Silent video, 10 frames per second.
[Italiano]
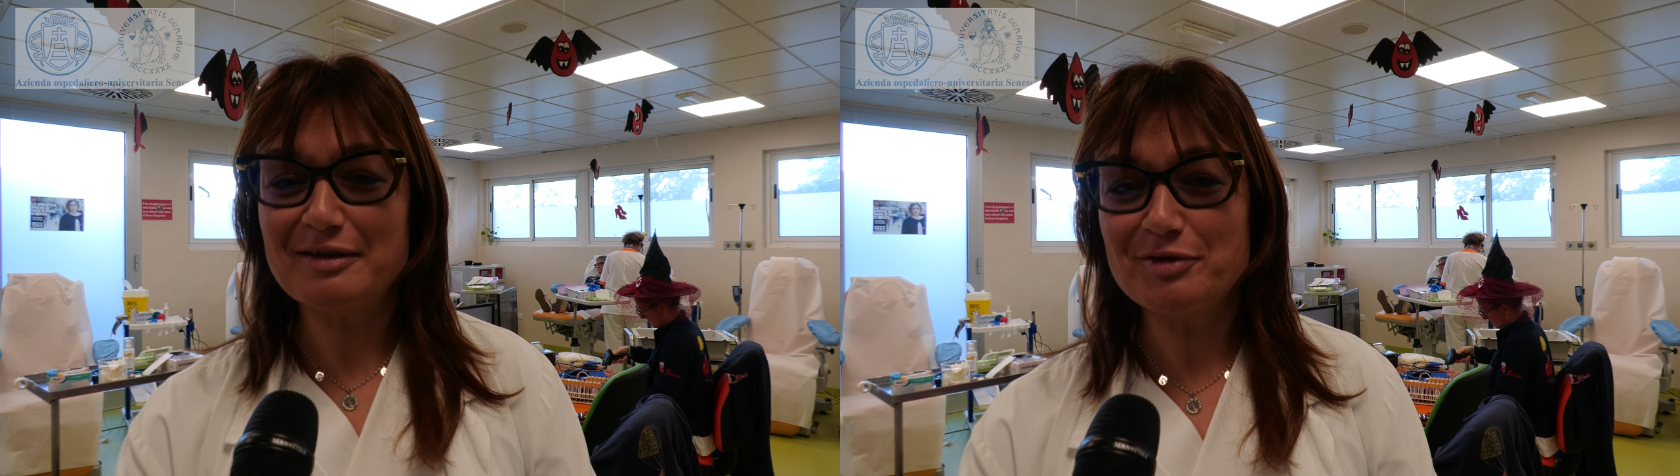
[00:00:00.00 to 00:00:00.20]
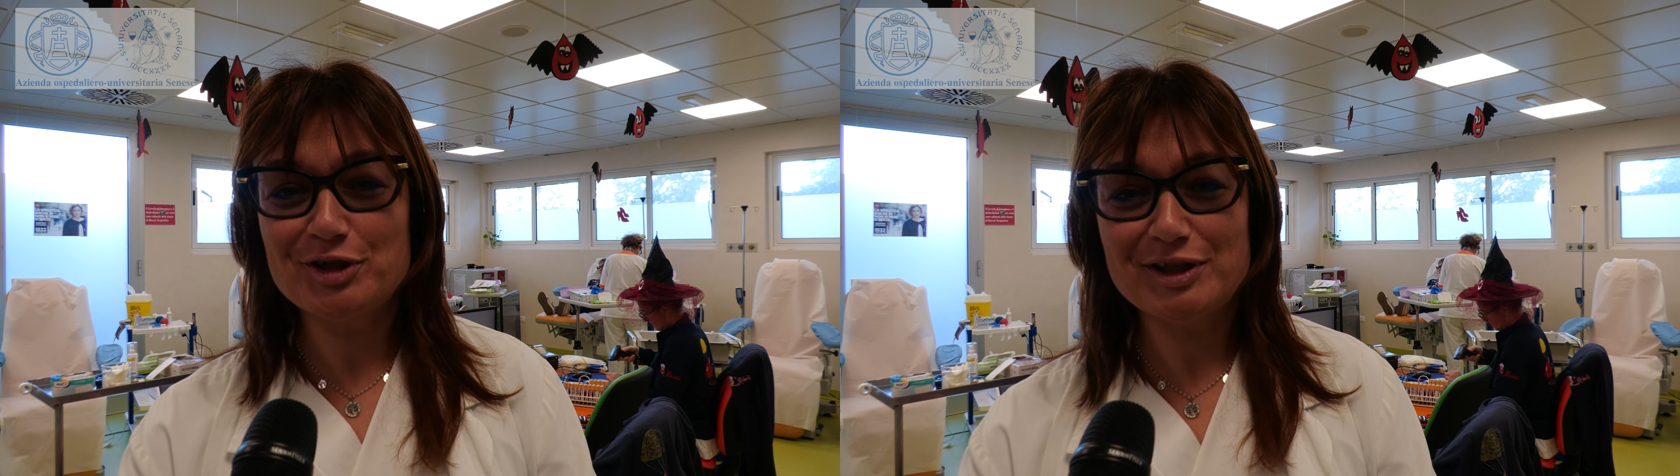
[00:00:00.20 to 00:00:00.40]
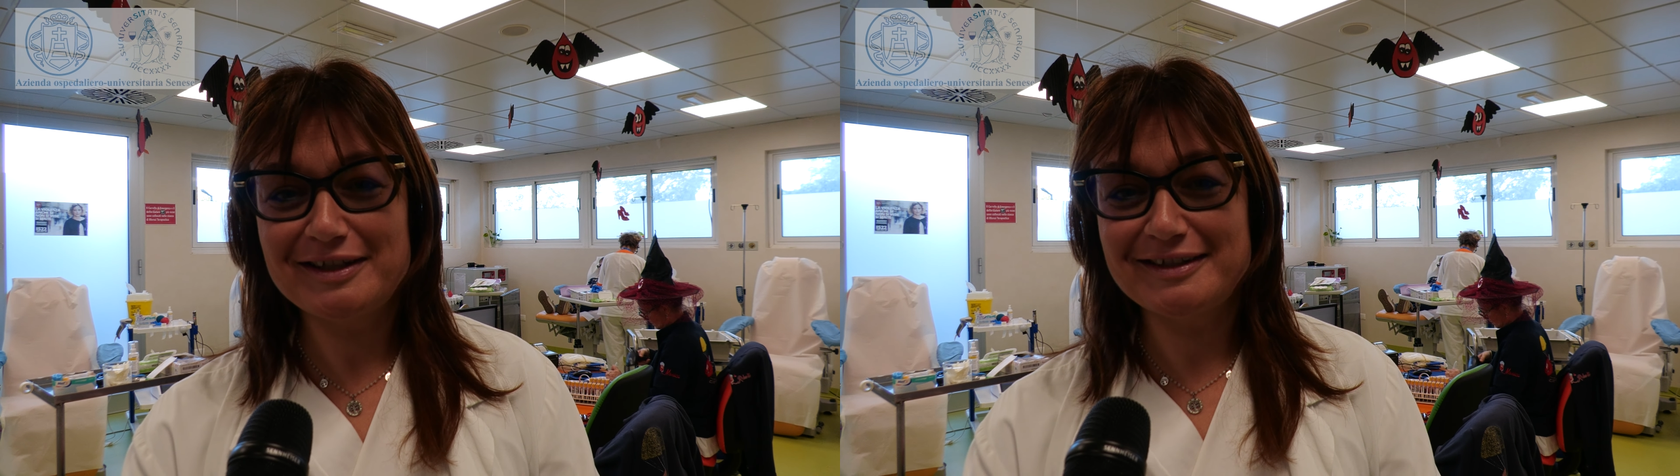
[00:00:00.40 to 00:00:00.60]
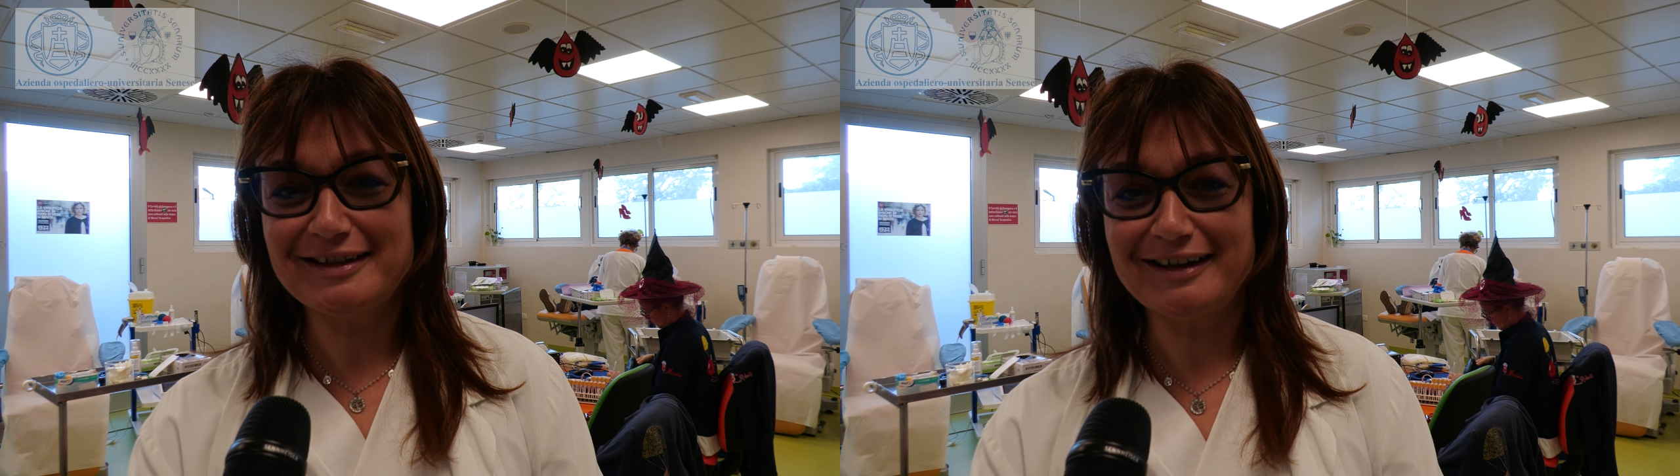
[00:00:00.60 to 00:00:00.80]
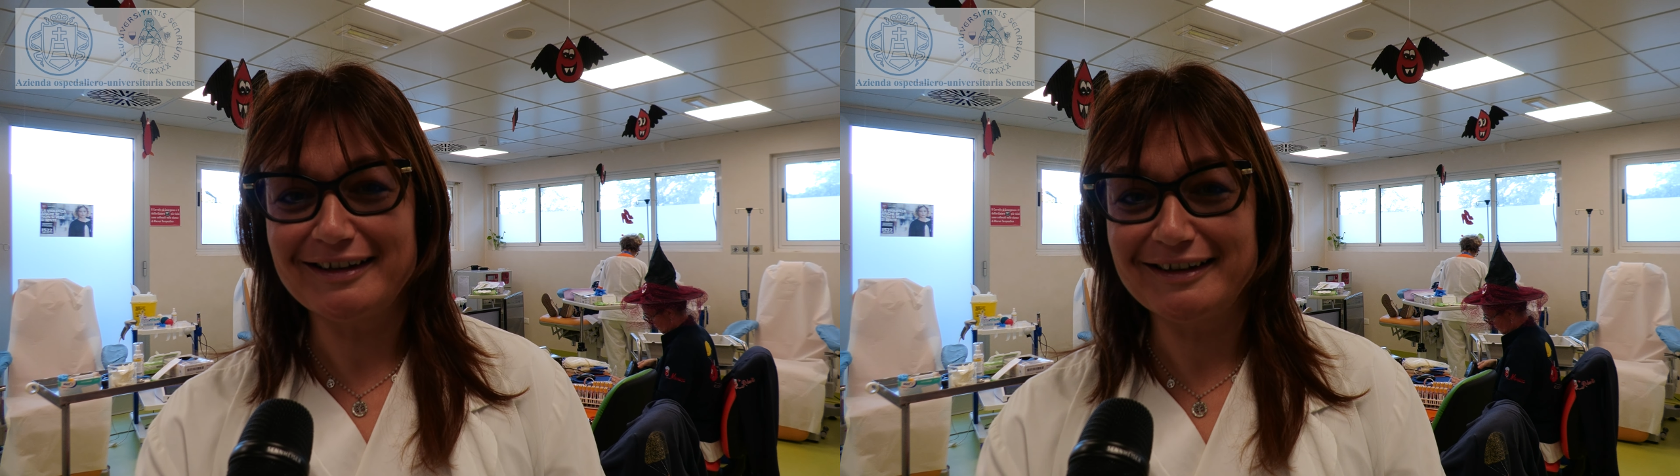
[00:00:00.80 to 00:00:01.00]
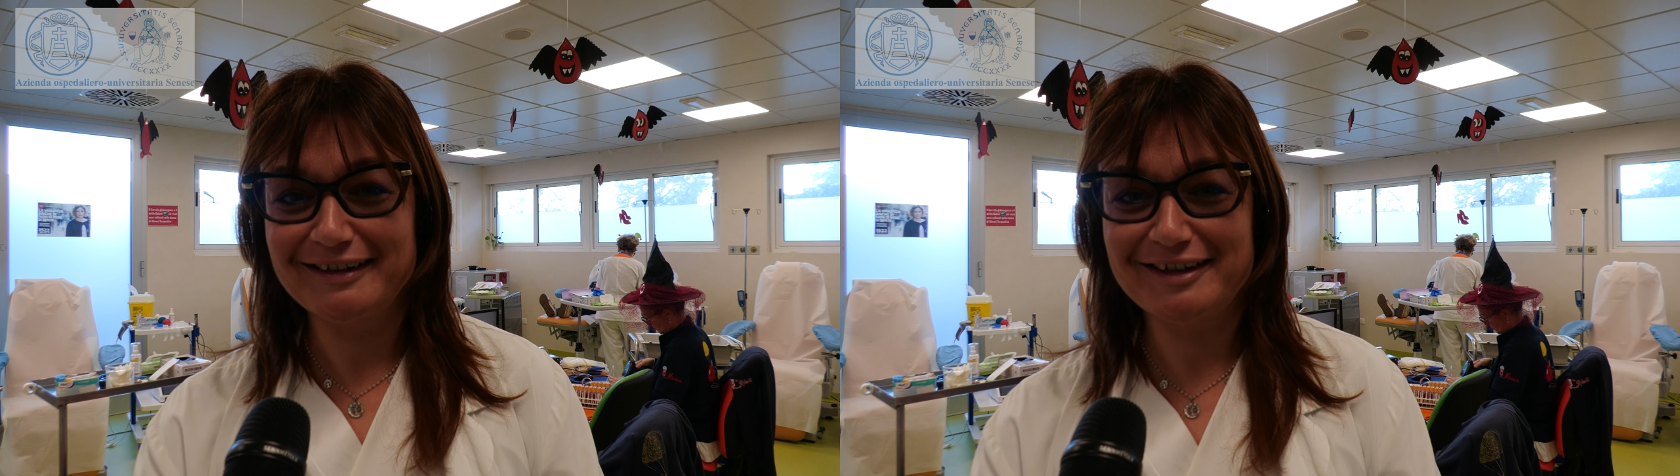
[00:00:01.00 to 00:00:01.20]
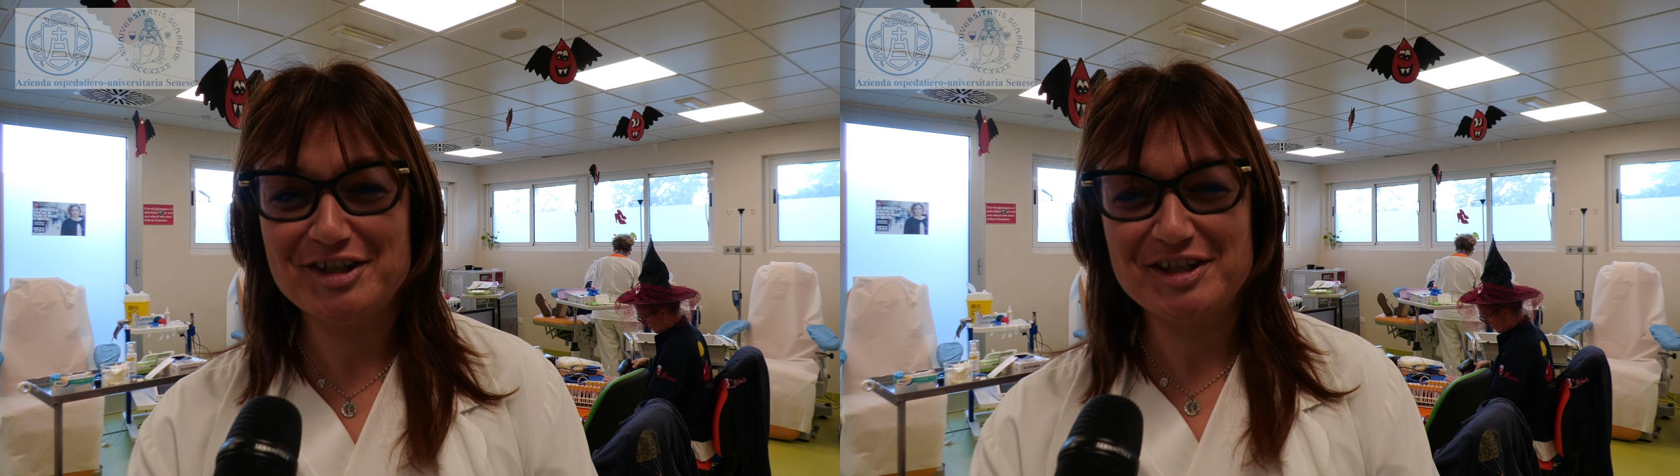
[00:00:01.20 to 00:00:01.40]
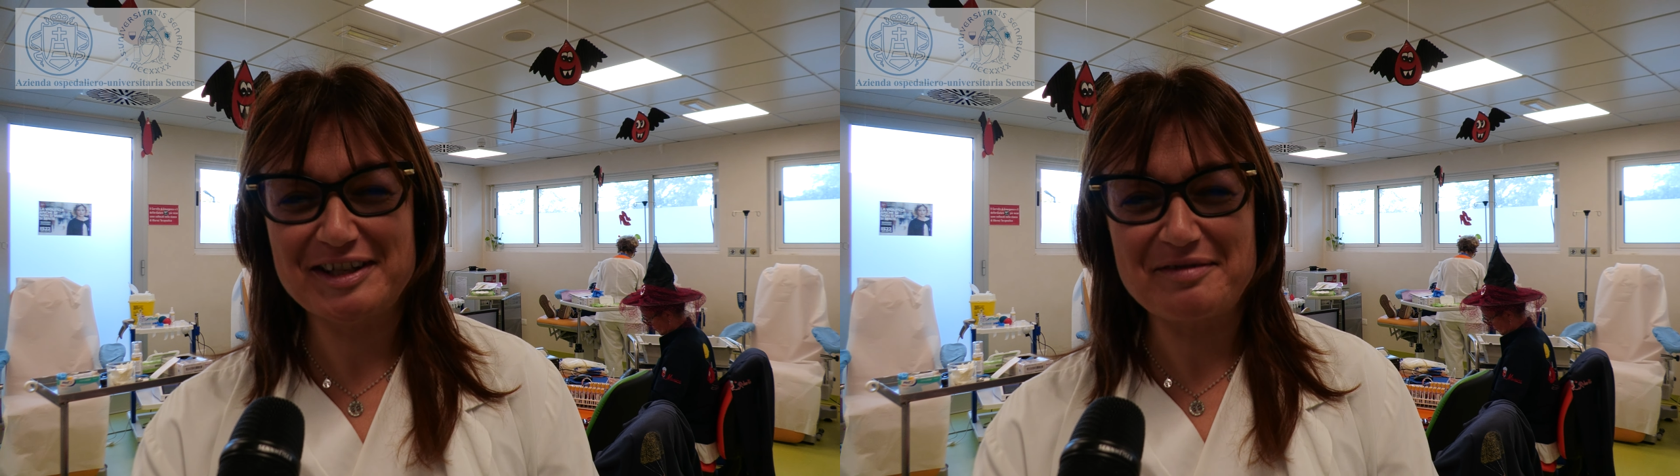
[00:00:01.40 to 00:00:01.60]
l'amicizia
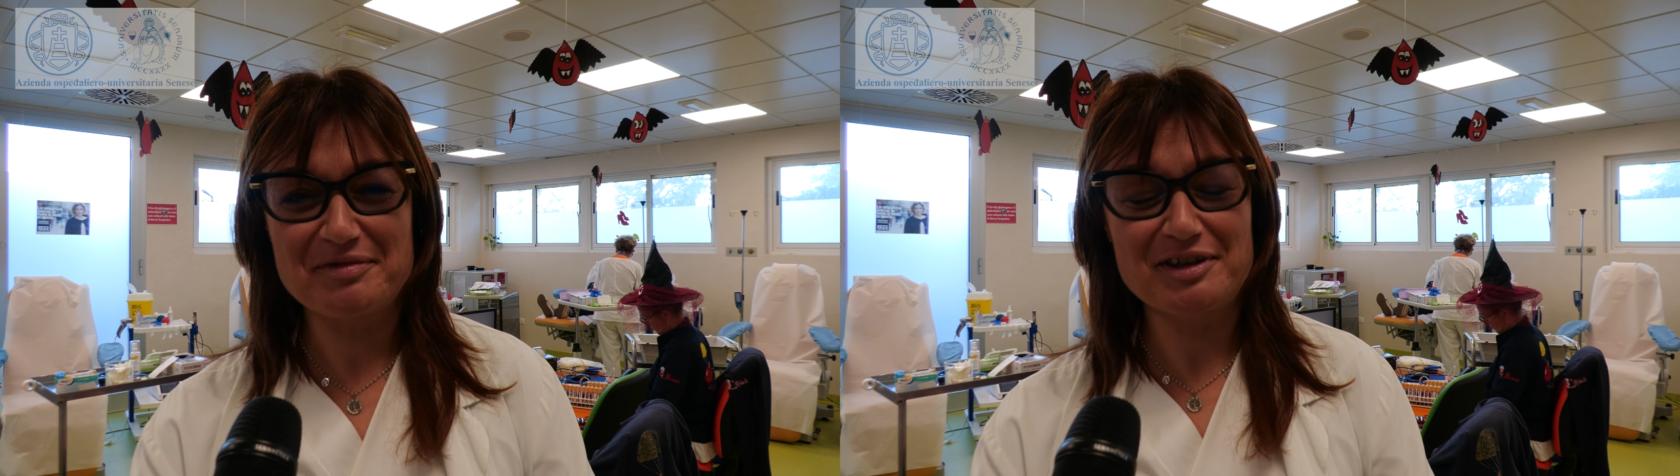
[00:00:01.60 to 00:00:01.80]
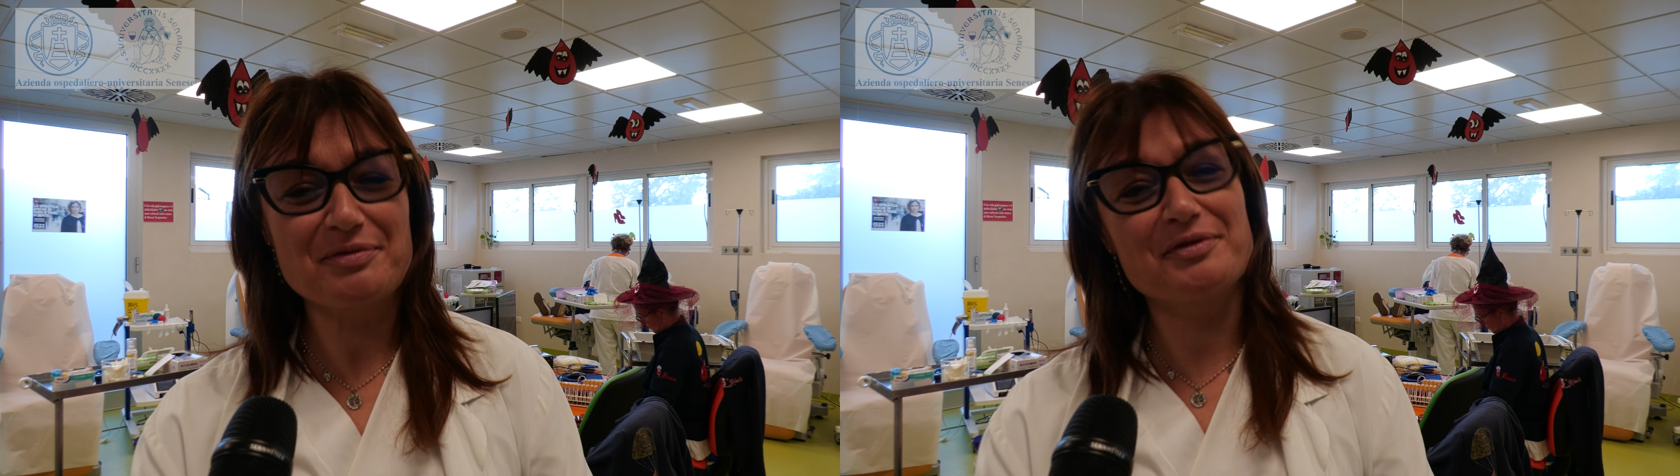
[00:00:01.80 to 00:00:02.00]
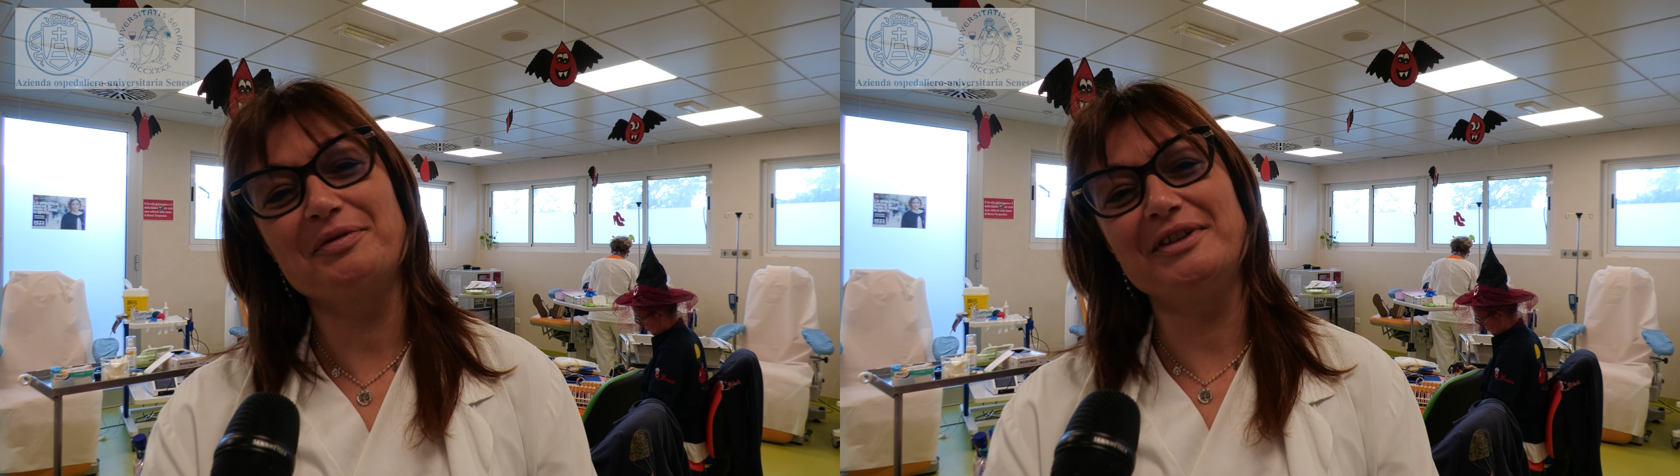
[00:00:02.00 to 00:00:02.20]
cresce sempre di più,